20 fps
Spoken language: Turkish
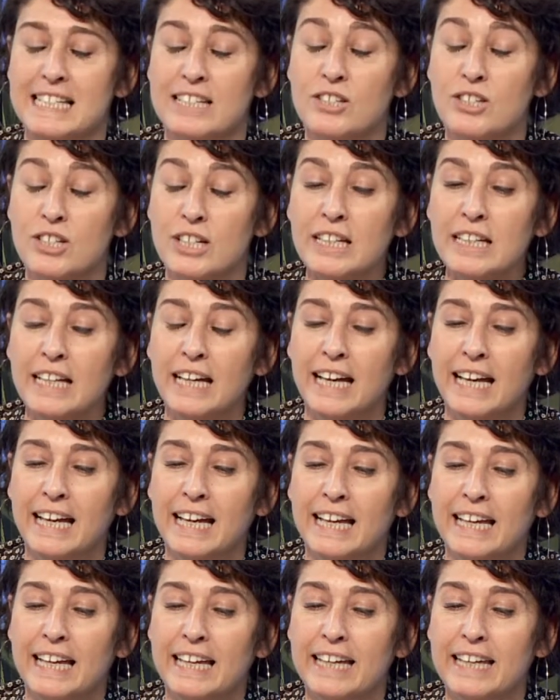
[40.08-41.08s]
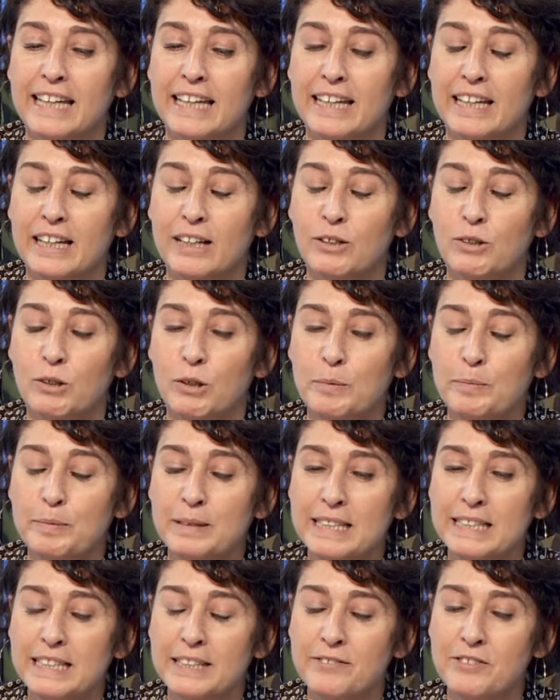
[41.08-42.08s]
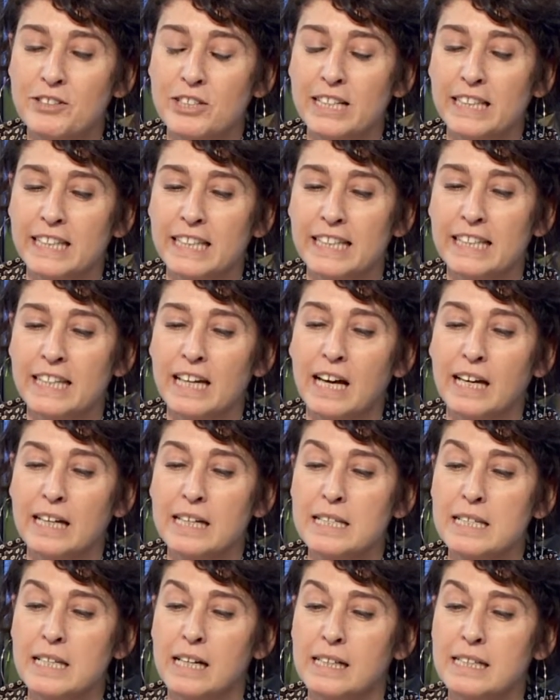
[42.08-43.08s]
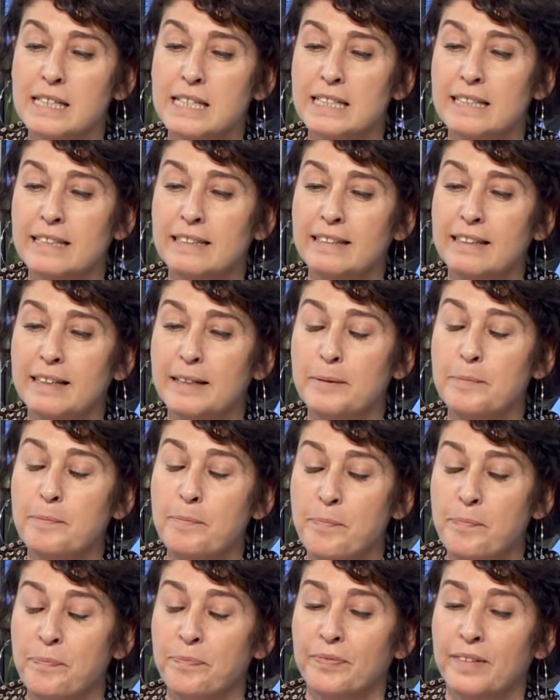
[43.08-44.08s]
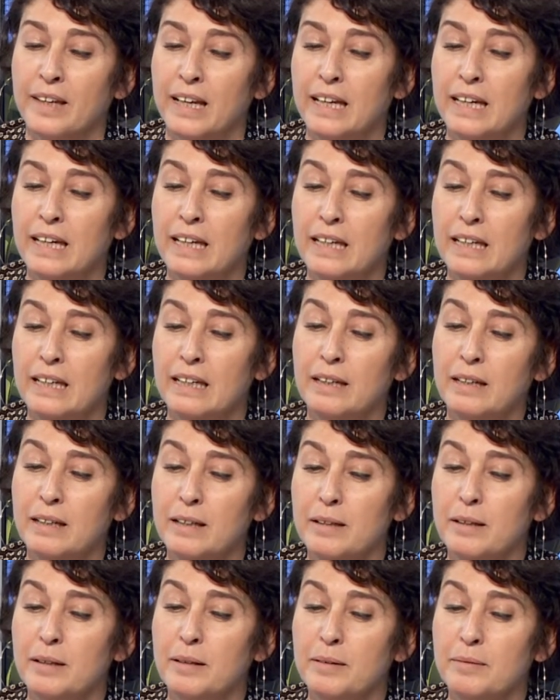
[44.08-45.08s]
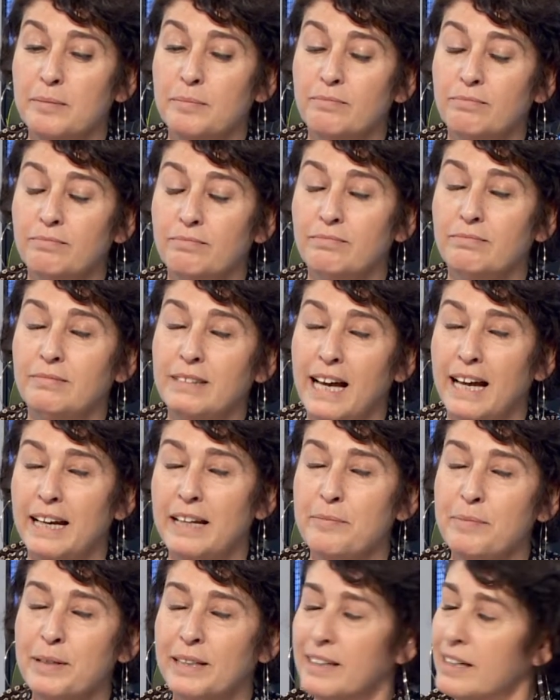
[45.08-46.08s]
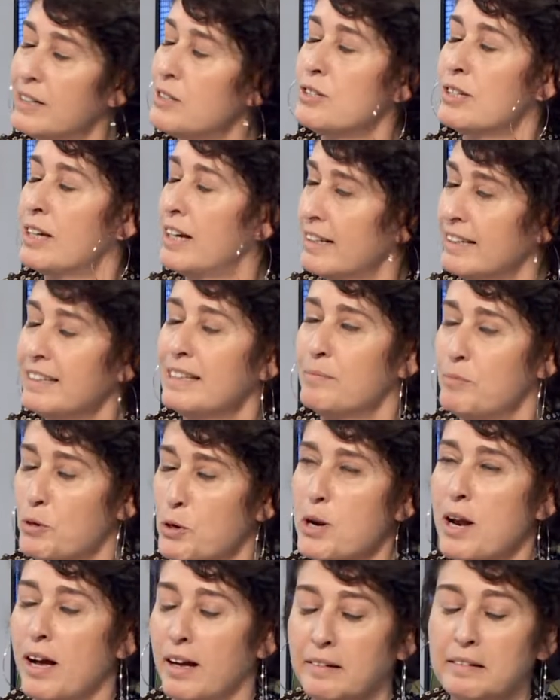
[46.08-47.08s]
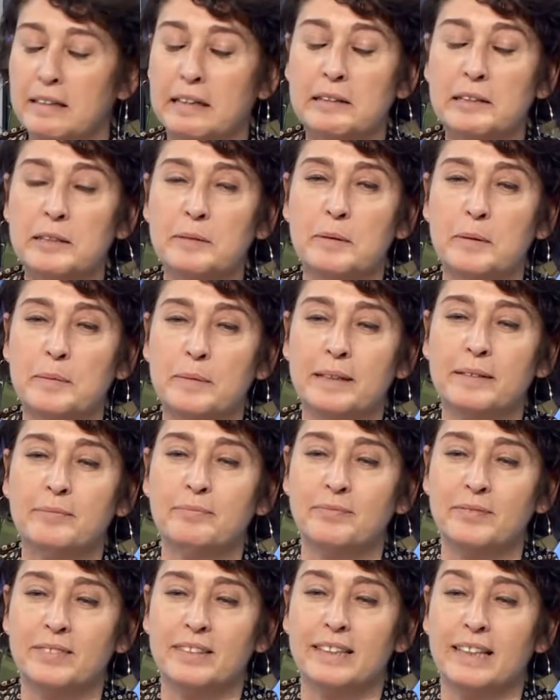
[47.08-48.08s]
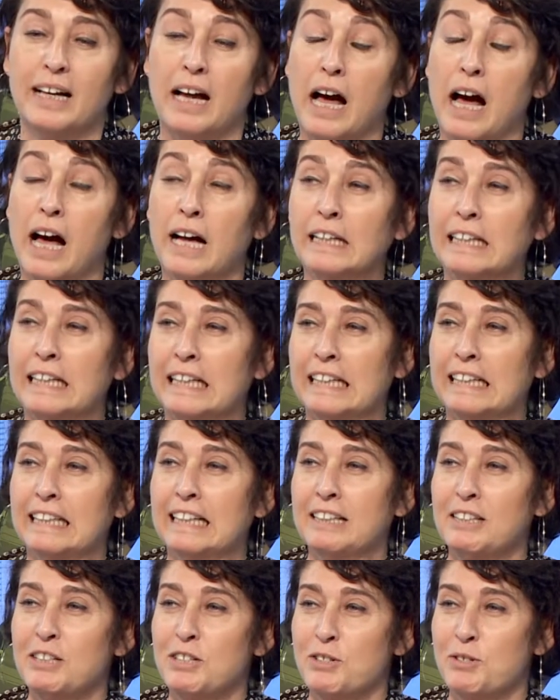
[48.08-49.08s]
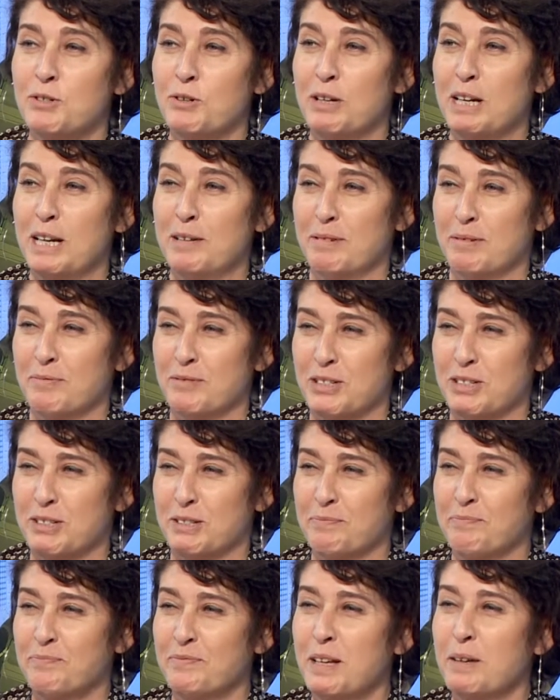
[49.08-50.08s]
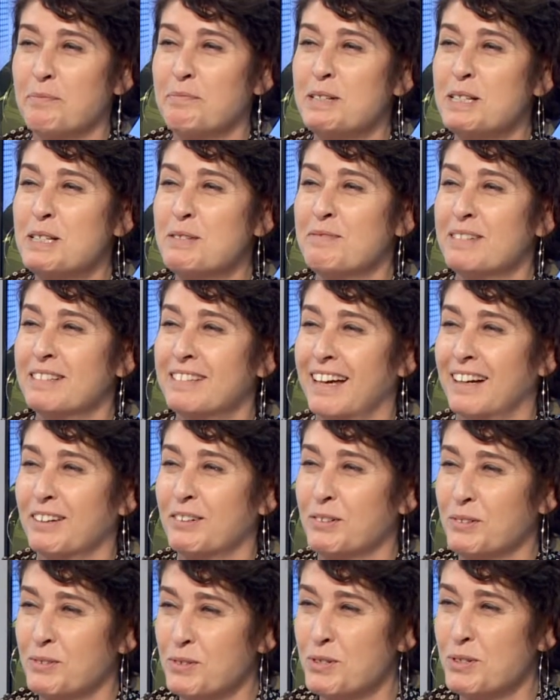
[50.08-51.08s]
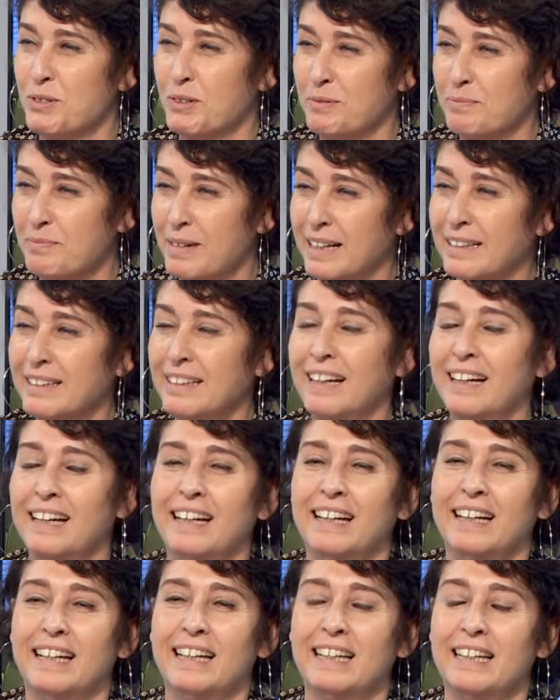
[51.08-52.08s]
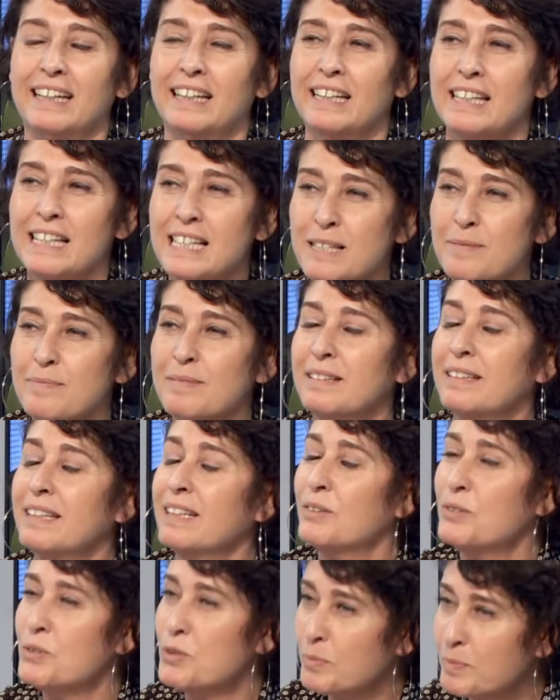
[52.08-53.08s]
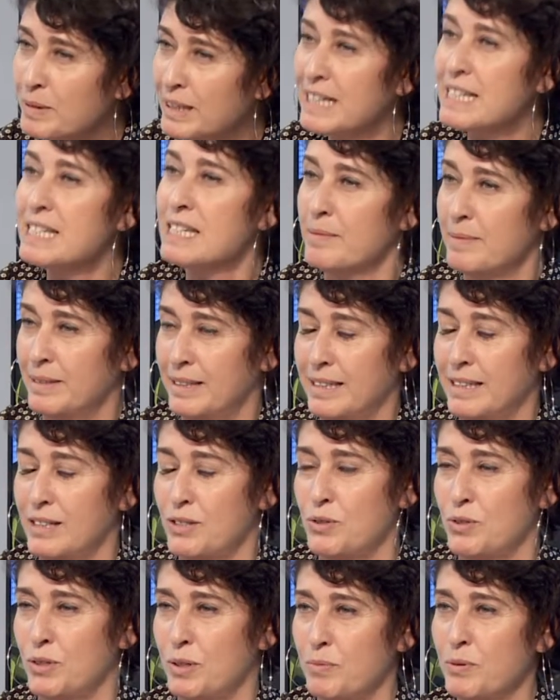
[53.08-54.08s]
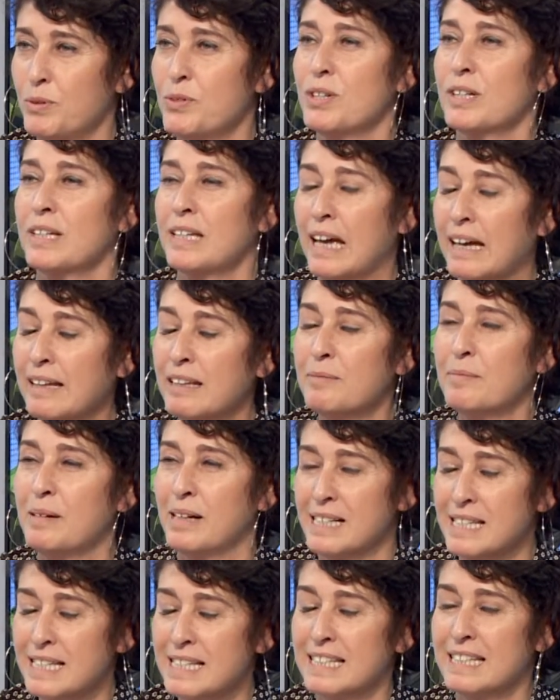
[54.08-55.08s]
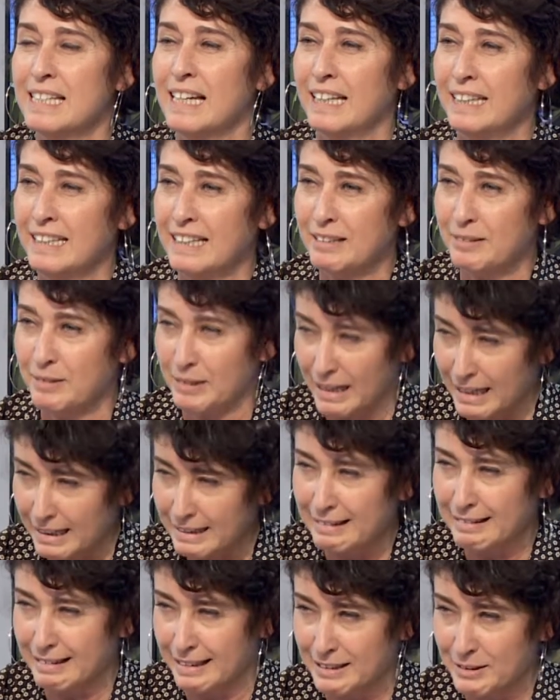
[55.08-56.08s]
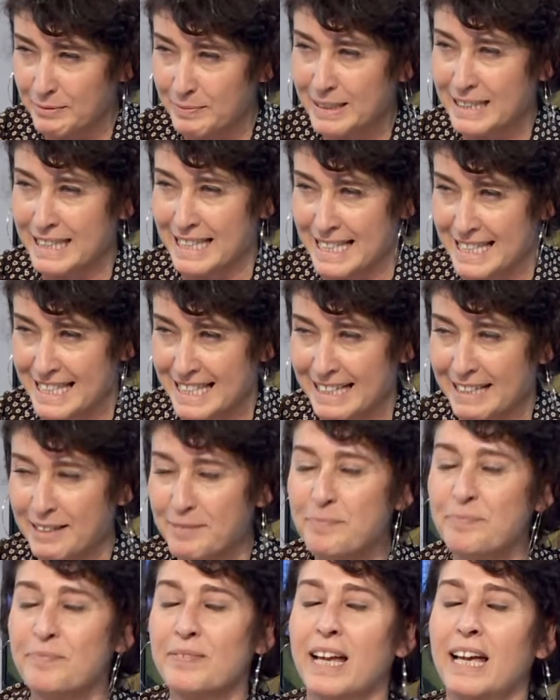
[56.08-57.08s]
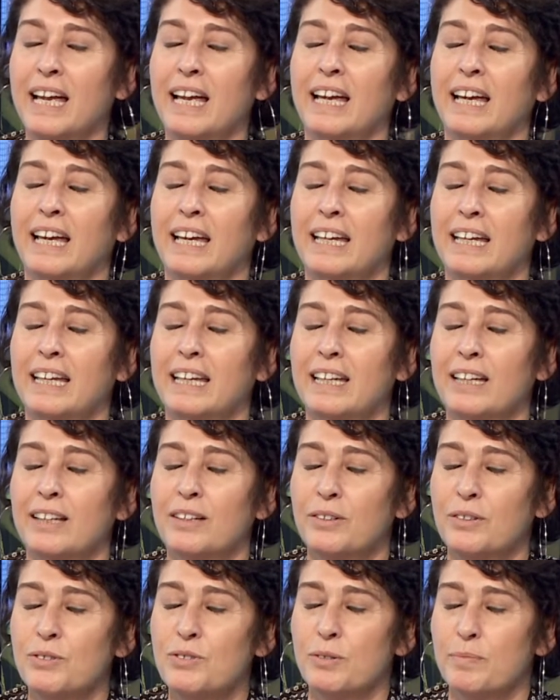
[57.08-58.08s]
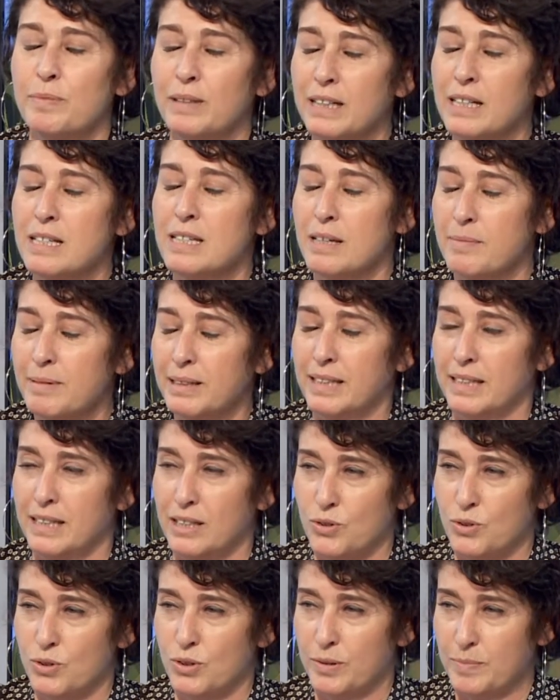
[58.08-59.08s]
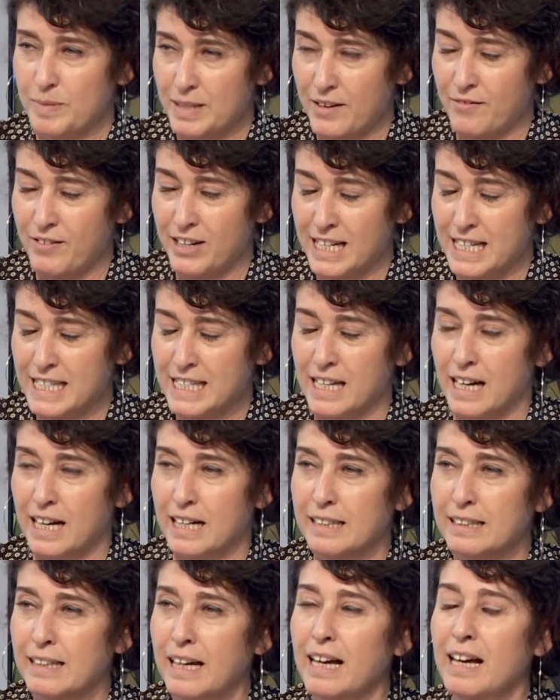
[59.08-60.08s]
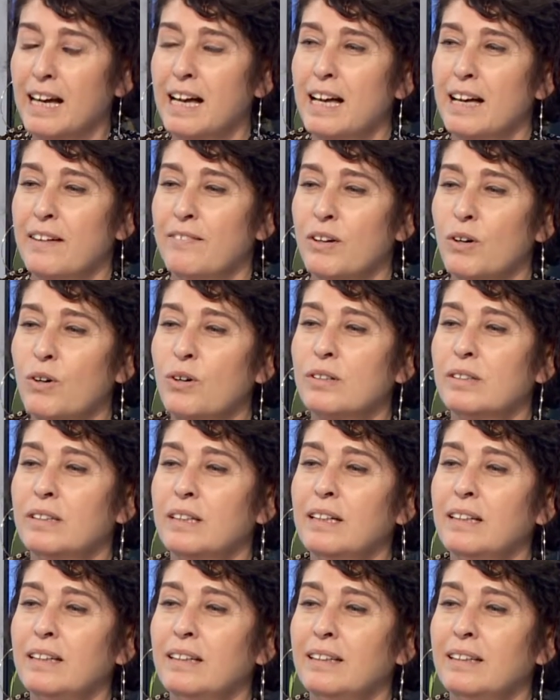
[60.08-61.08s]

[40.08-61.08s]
için. Ee, kooperatifçilik hikayesi aslında e, yani birkaç yerde de böyle anlattım ama Ankara'dan hiç söylememiştim. Hep İzmir'den konuşuyorum. Ben e, İzmir'de küçük bir kasabada yaşıyorum. Önce kendimi aslında anlat tanıtmak isterim. E, küçük bir kasabada yaşıyorum Seferihisar'da ve orada